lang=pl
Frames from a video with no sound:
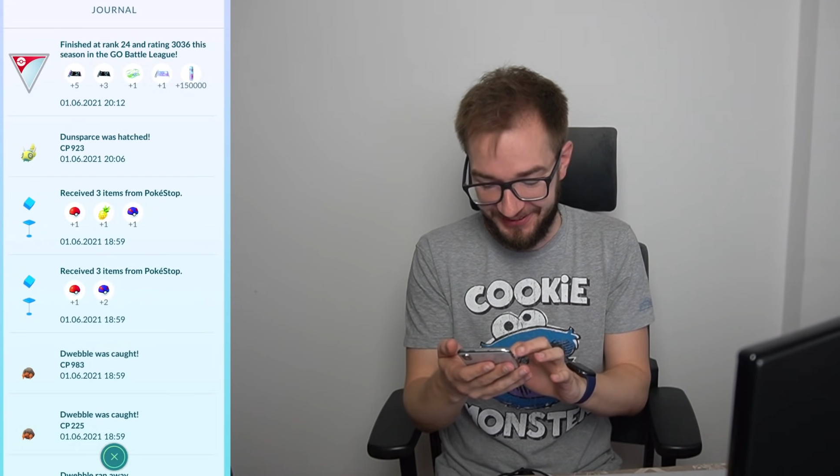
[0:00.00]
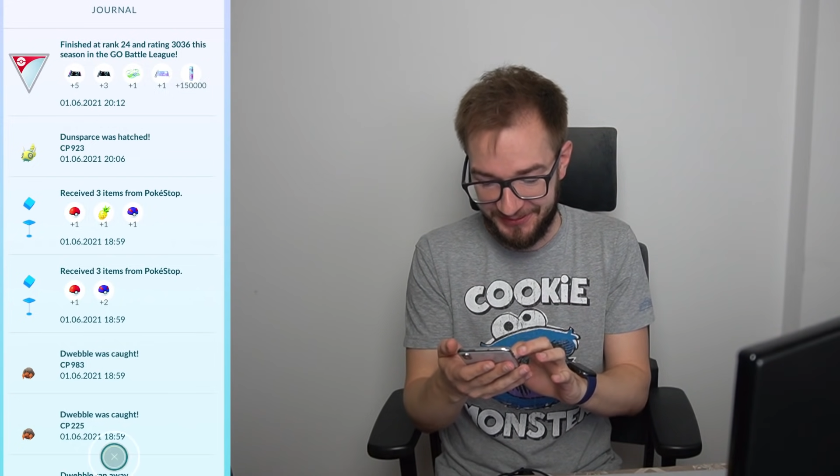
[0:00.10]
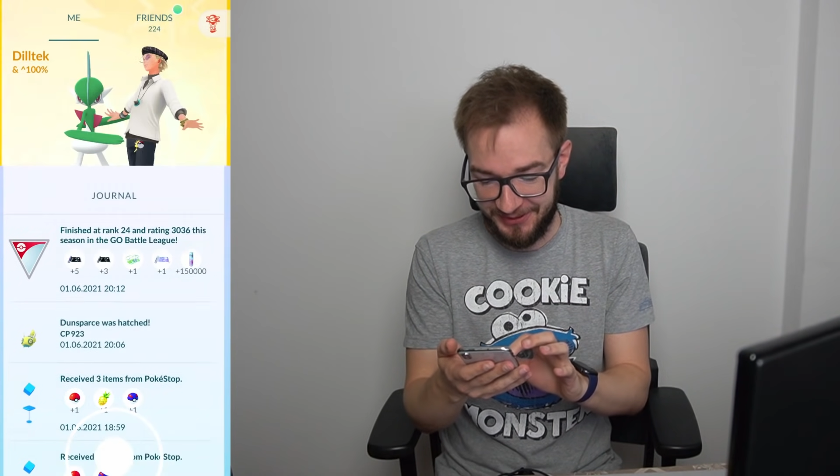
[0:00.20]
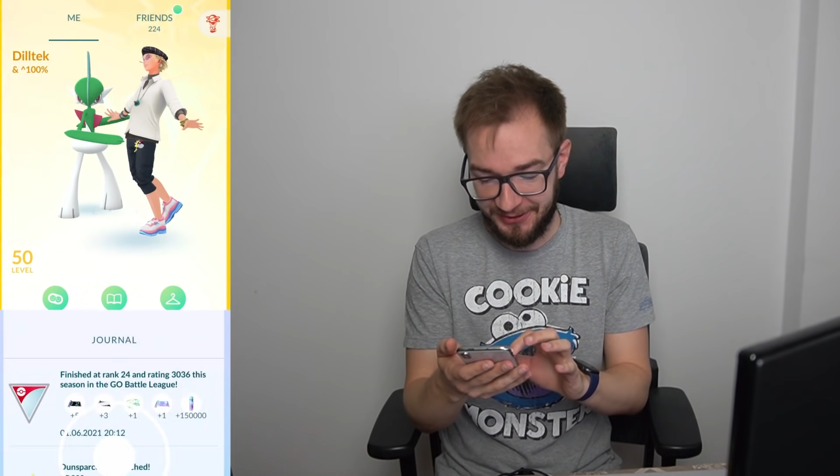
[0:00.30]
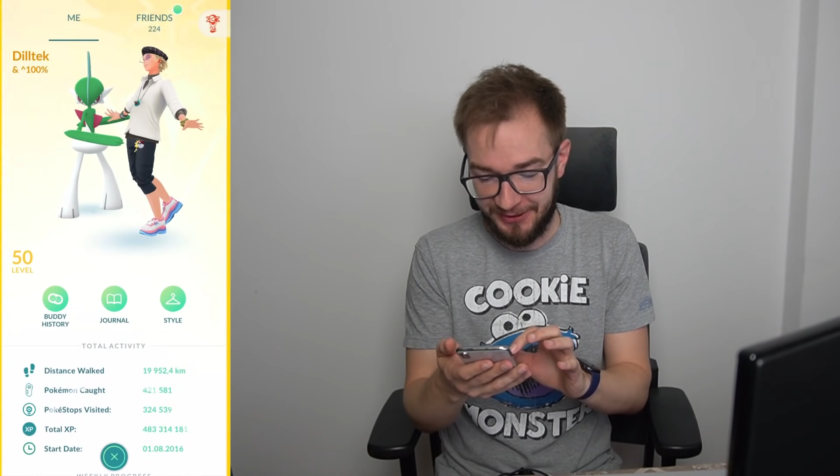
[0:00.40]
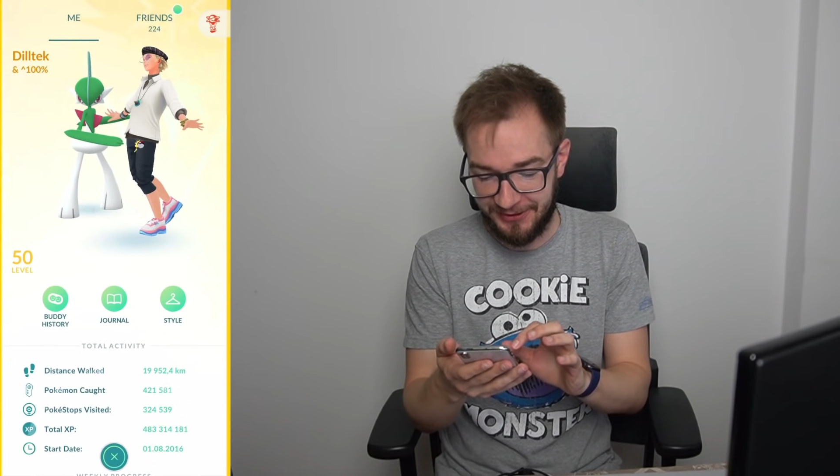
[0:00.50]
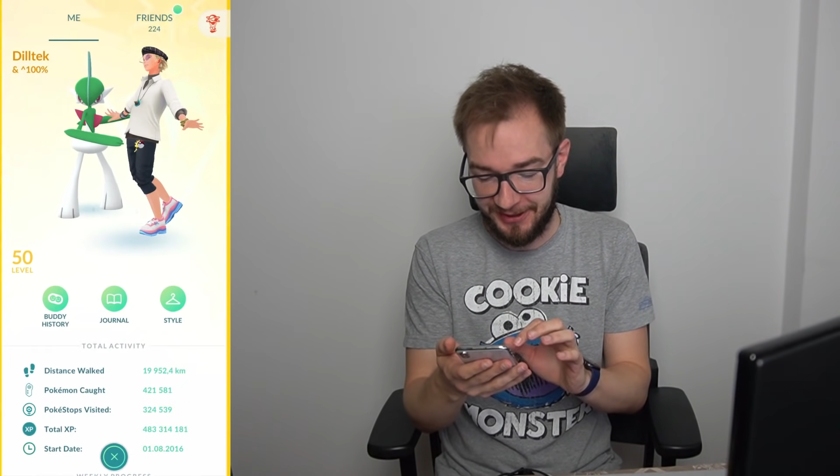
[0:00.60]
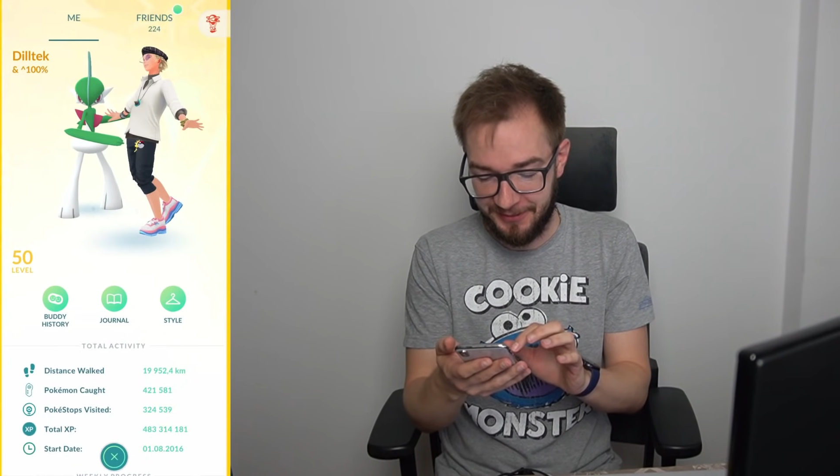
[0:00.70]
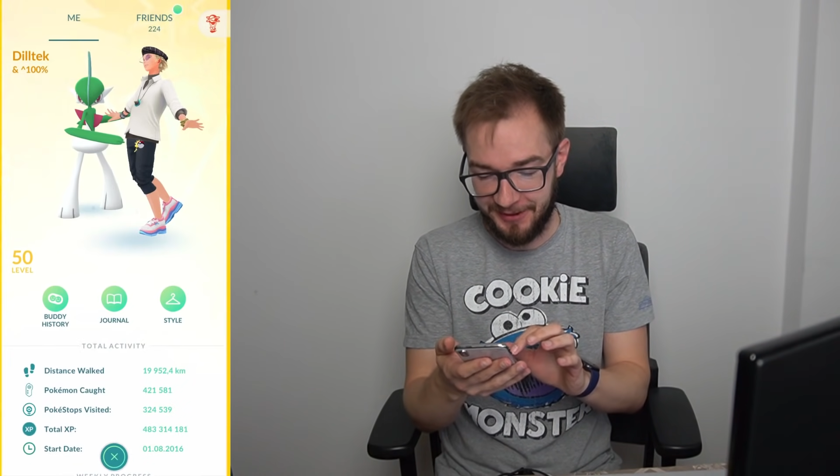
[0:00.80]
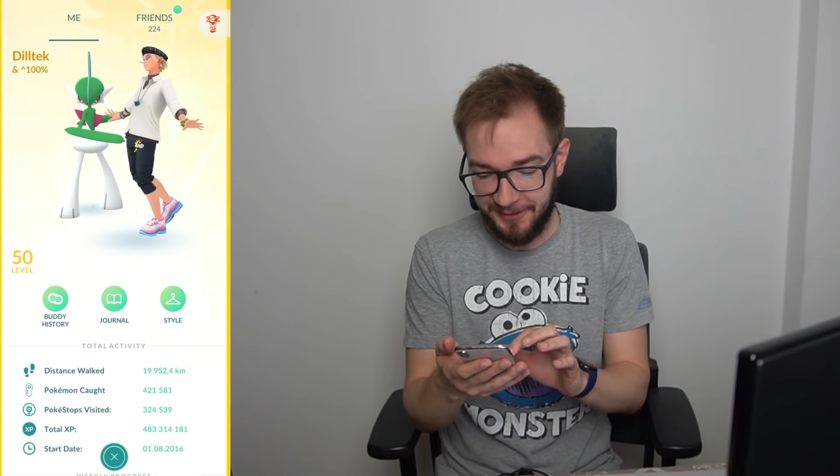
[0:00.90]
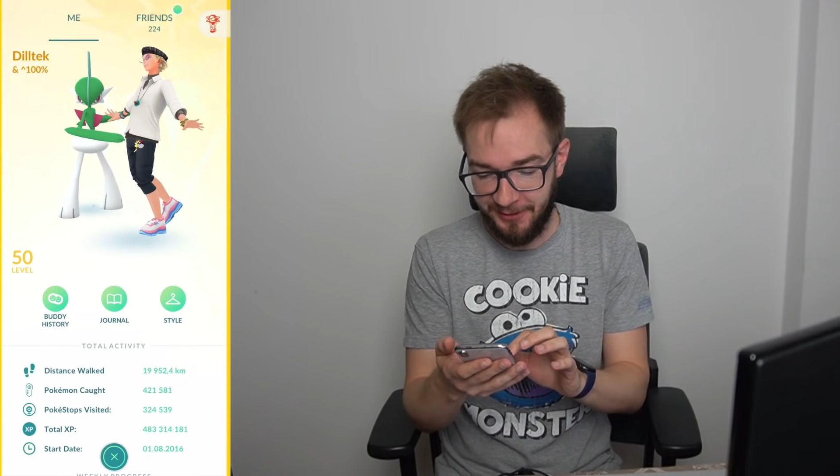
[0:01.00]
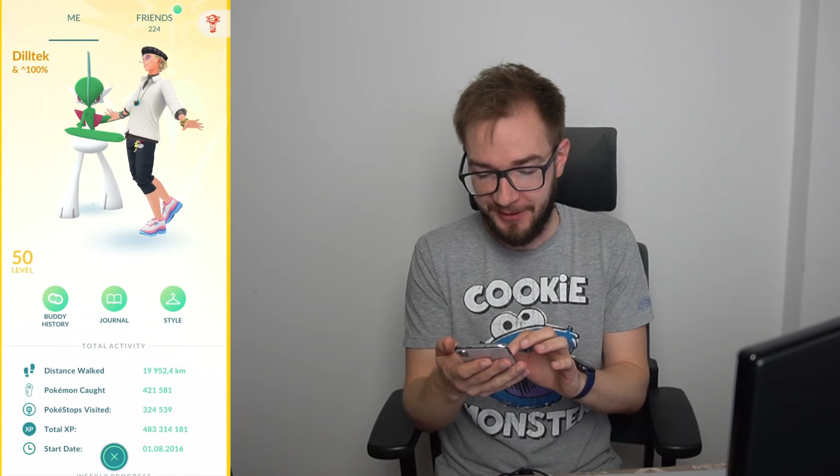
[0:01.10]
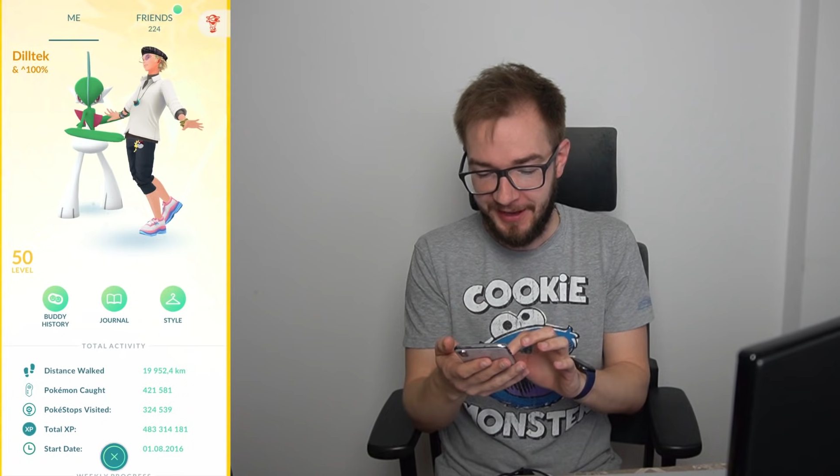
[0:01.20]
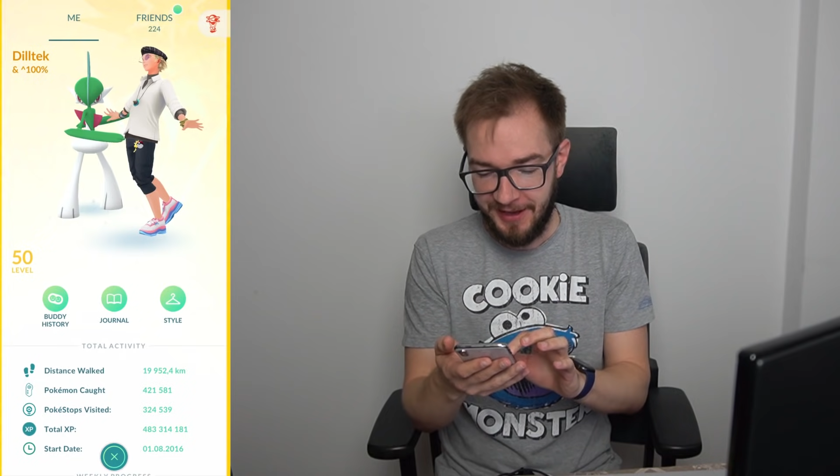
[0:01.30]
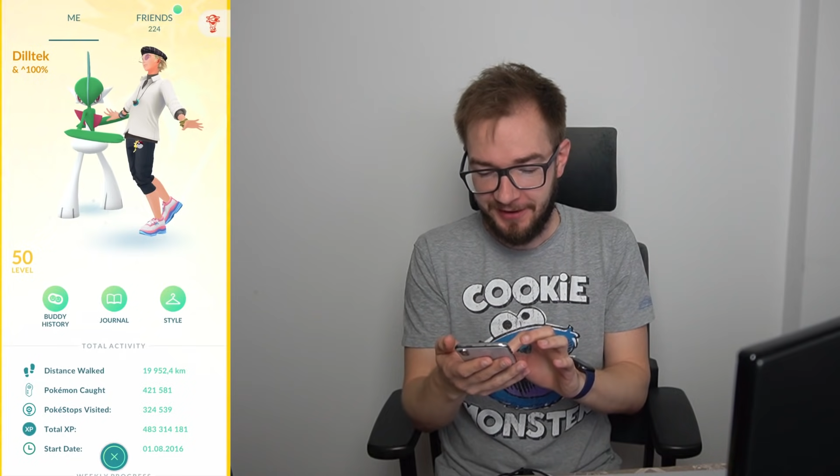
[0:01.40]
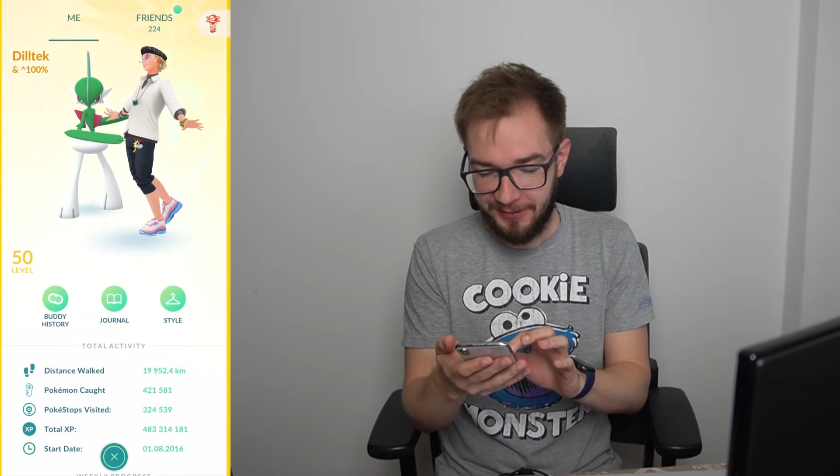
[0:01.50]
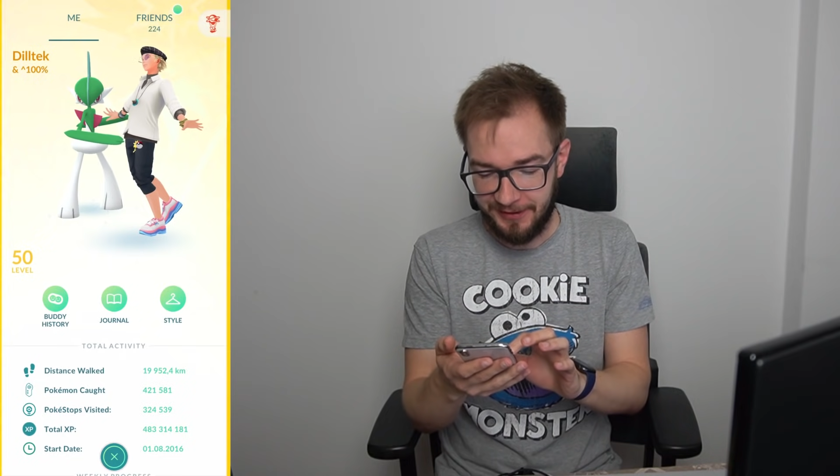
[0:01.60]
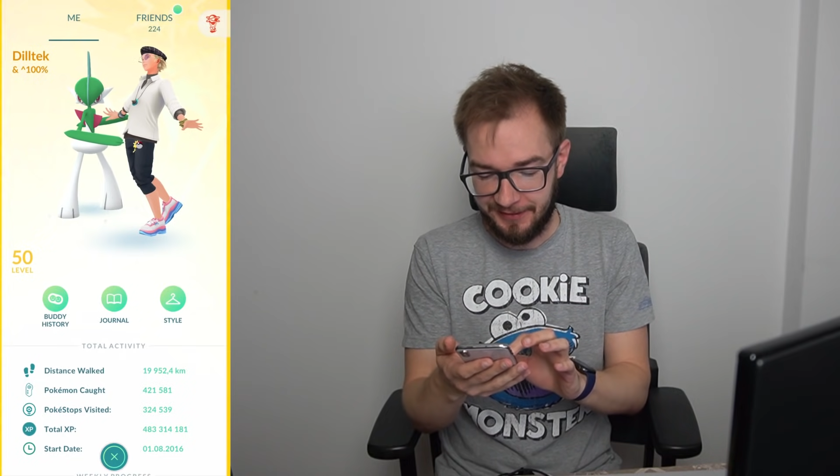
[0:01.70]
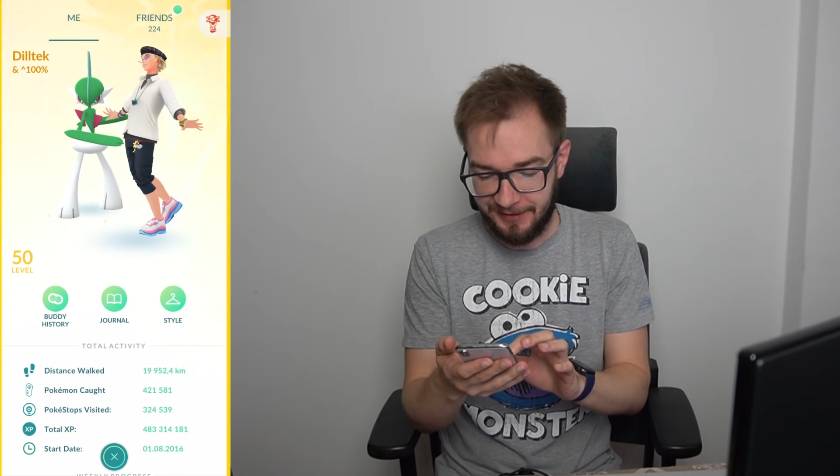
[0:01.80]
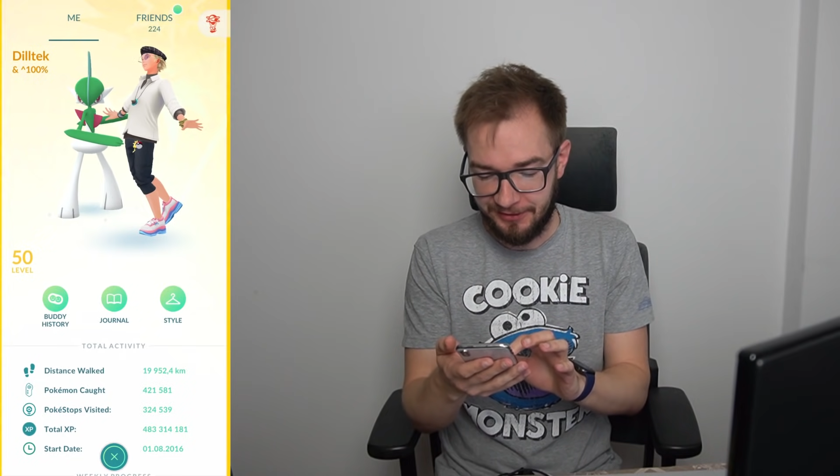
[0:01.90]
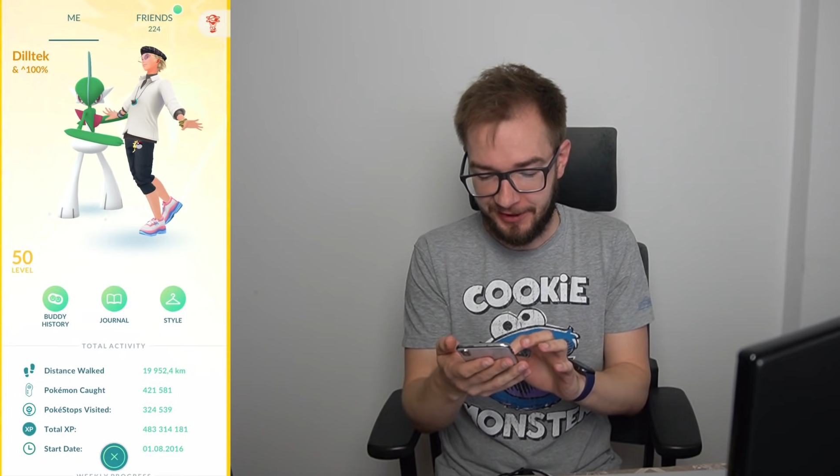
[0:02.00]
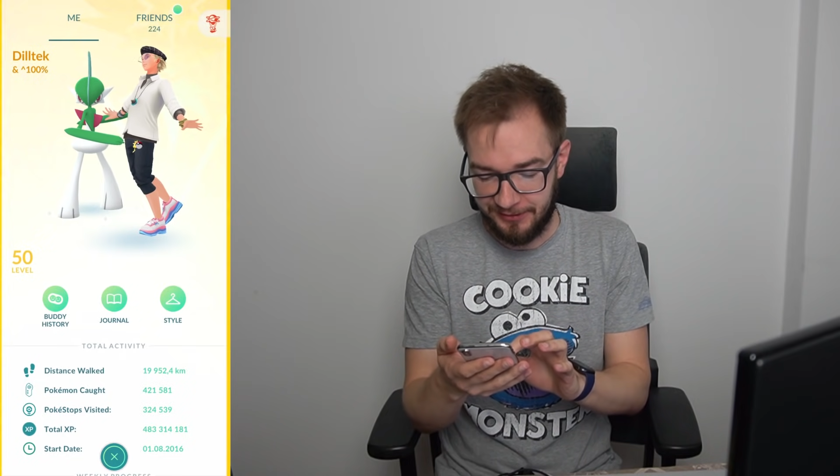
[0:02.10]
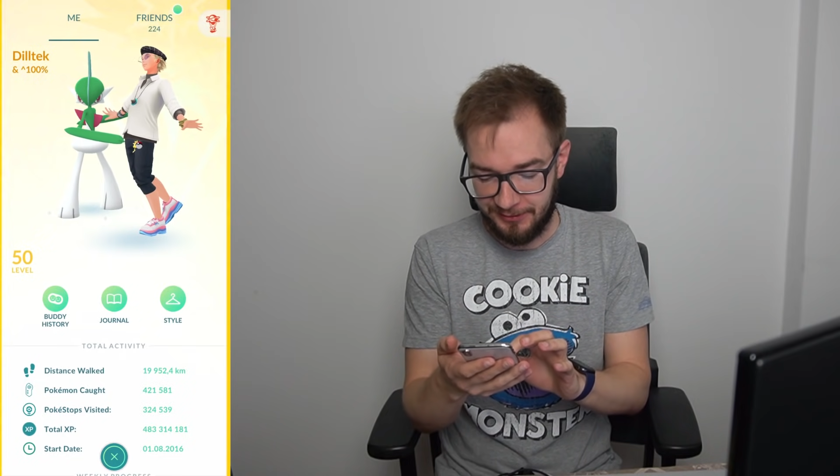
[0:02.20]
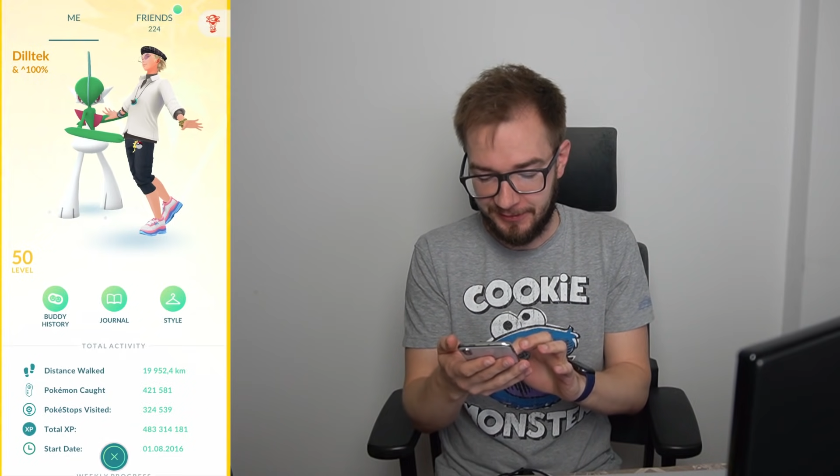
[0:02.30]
To troszeczkę będę miał więcej czasu.